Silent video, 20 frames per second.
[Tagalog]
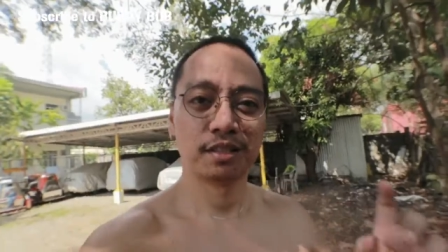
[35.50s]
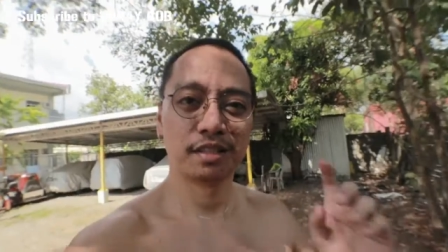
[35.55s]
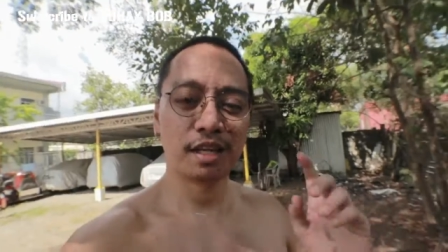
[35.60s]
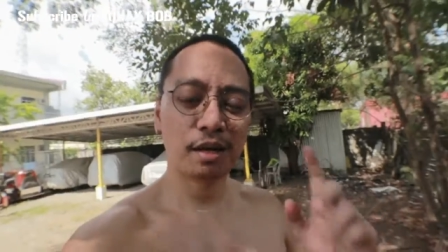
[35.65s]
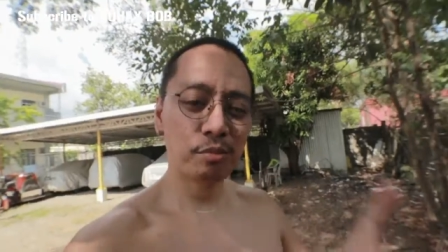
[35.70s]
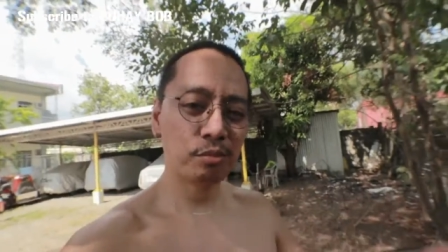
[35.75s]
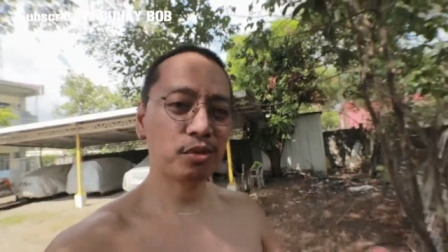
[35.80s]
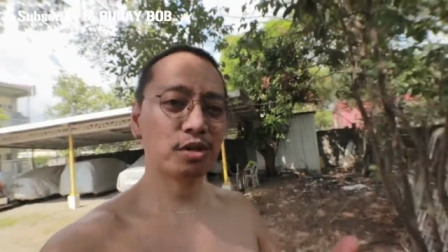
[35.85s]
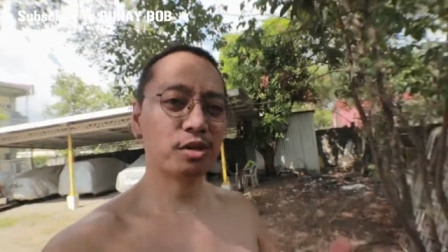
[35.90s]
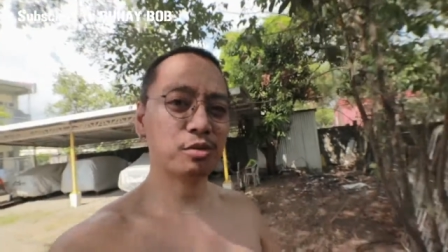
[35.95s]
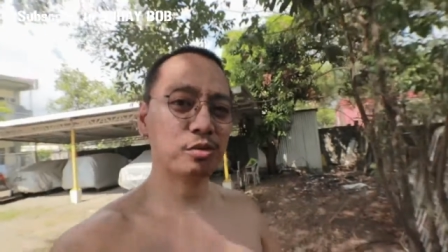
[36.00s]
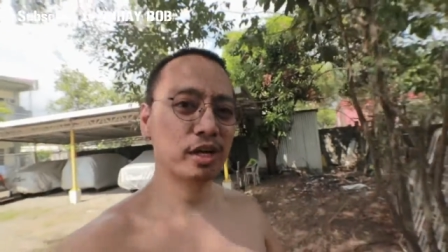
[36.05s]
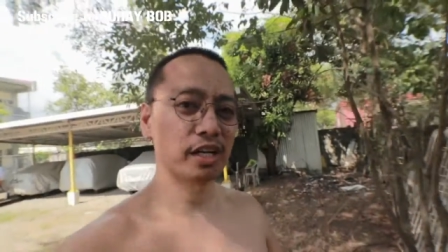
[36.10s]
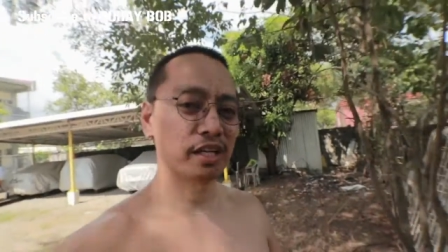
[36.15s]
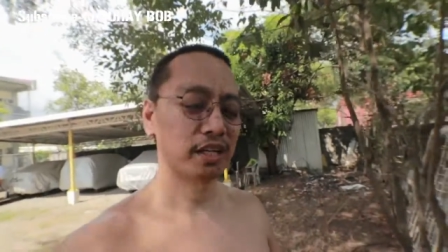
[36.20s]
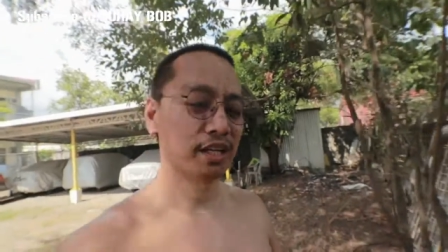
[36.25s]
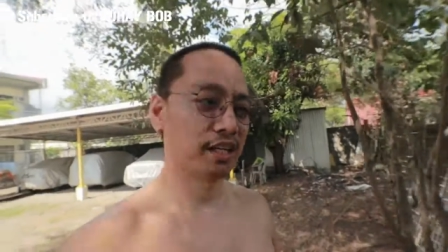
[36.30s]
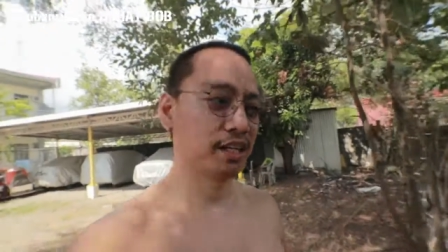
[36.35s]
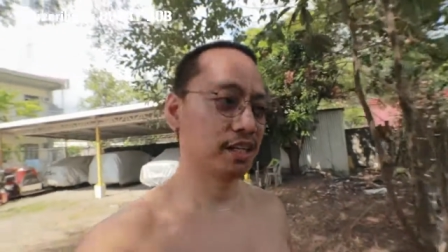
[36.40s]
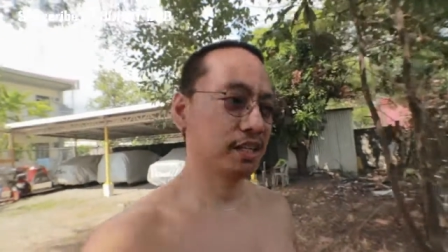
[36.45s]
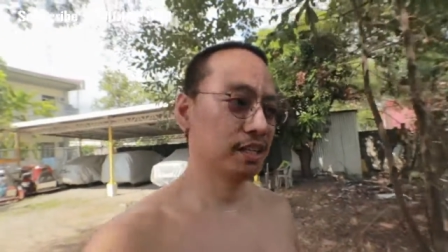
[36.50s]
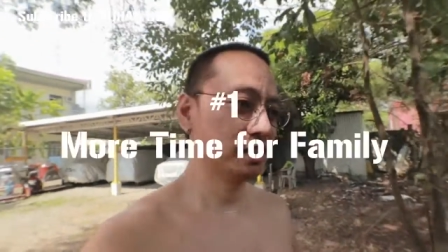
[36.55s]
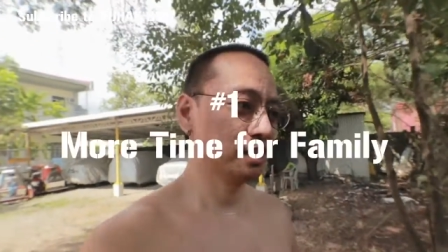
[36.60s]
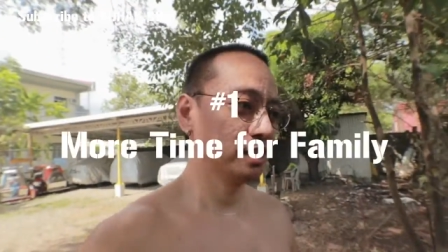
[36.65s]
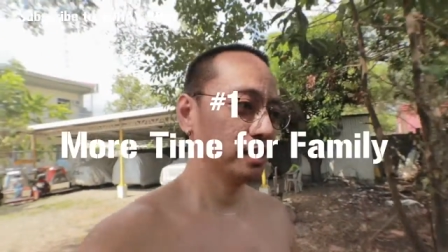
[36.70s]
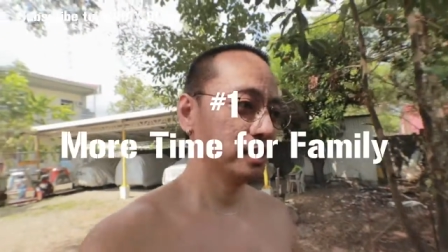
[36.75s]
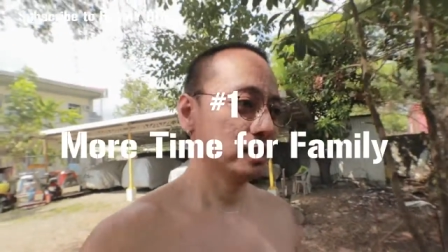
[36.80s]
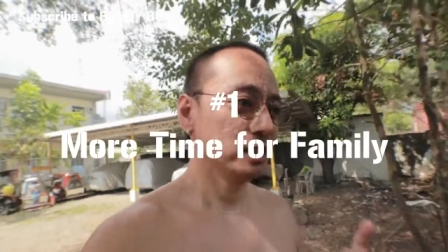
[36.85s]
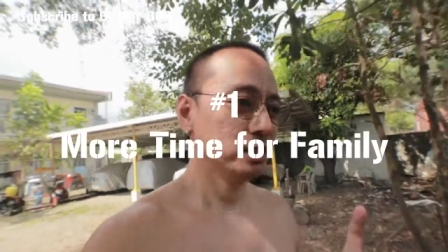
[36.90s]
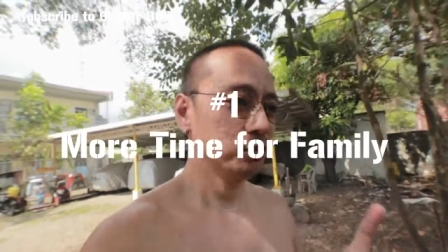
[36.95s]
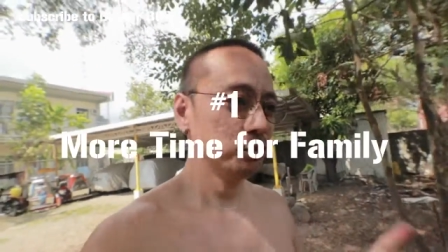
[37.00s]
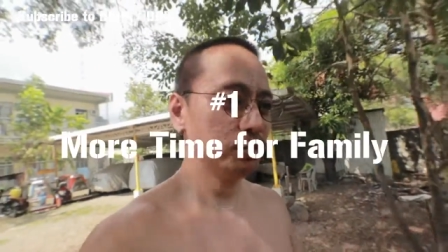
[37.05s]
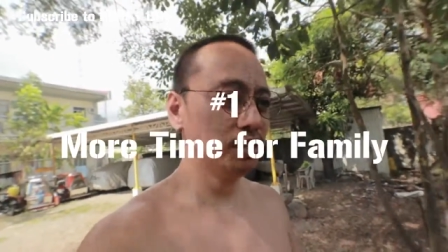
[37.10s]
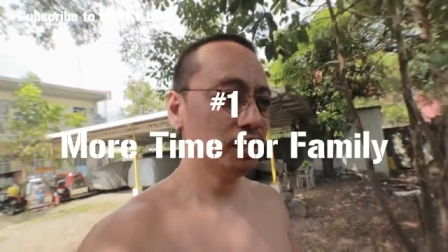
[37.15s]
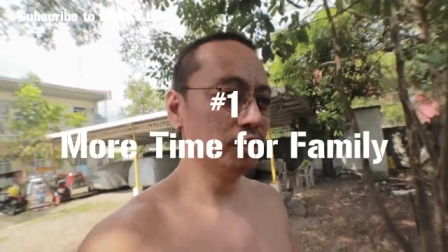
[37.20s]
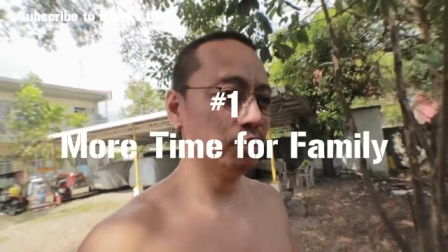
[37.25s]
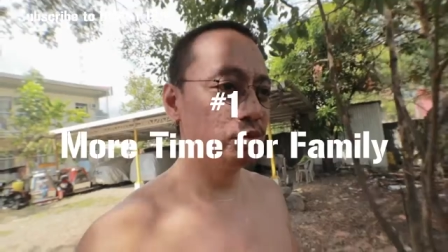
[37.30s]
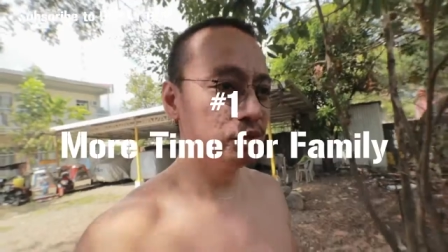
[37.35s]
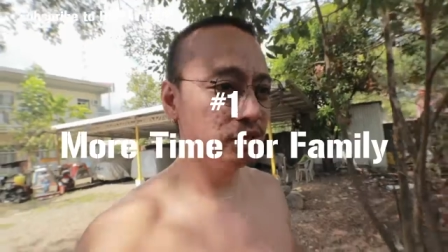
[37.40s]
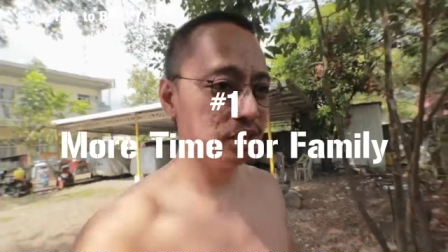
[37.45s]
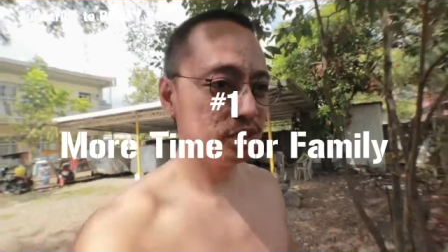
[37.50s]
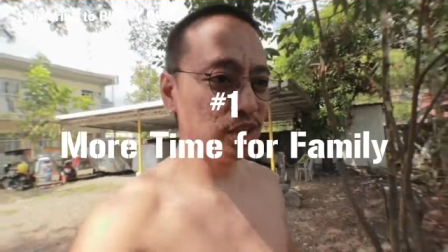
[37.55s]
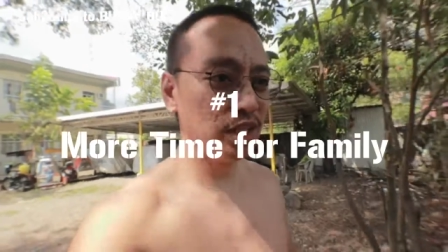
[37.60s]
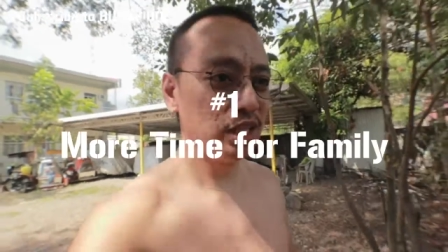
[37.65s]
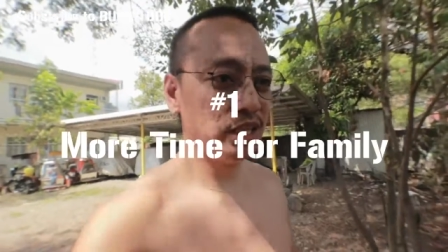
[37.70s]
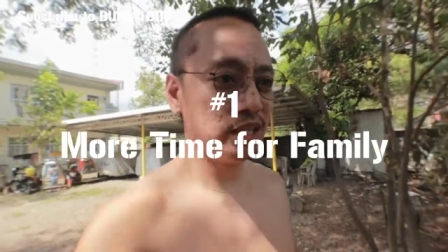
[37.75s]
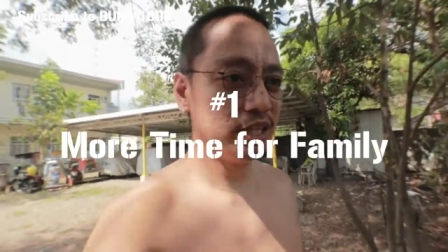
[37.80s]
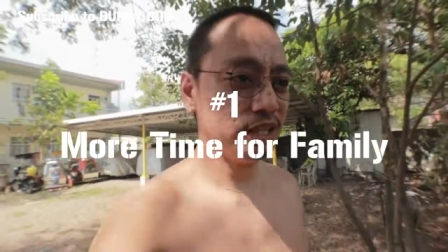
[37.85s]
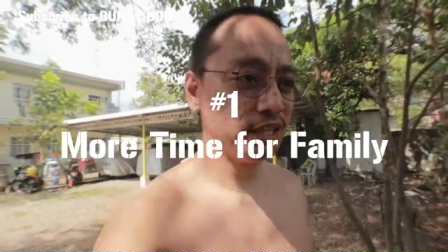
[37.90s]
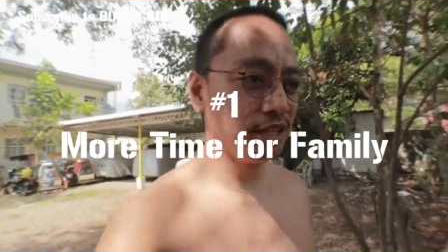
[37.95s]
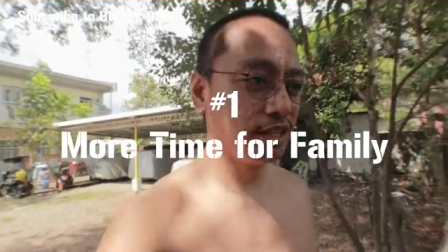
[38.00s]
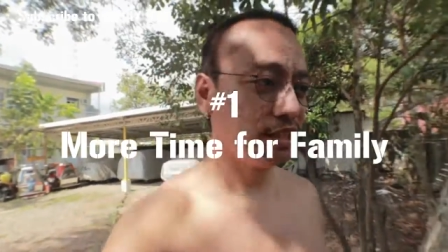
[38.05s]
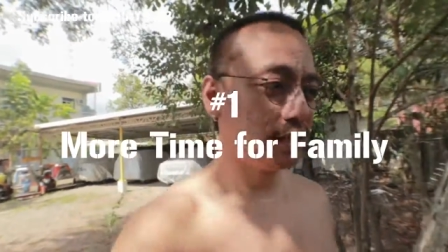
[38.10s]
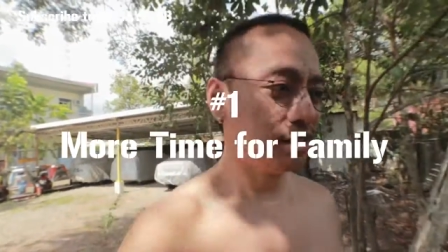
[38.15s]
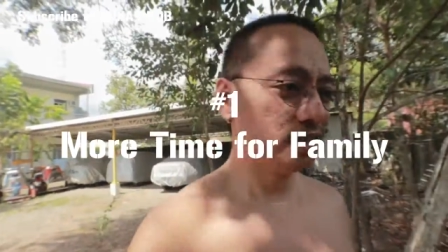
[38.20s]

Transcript: Number 1. Unang-una sa lahat,